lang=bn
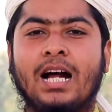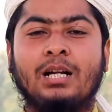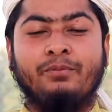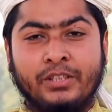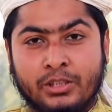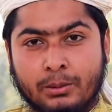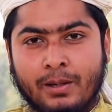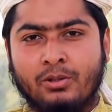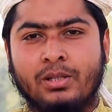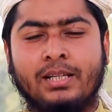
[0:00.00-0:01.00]
আর ভিডিওটি
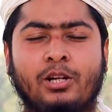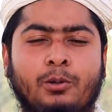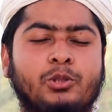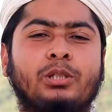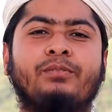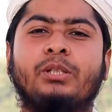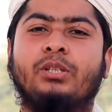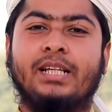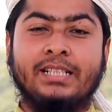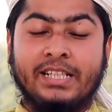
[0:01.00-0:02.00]
ভালো লাগলে অবশ্যই
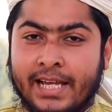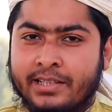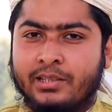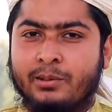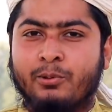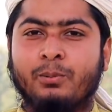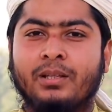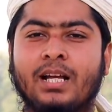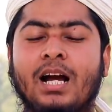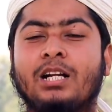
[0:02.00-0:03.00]
ভিডিওতে একটি লাইক দিতে ভুলবেন না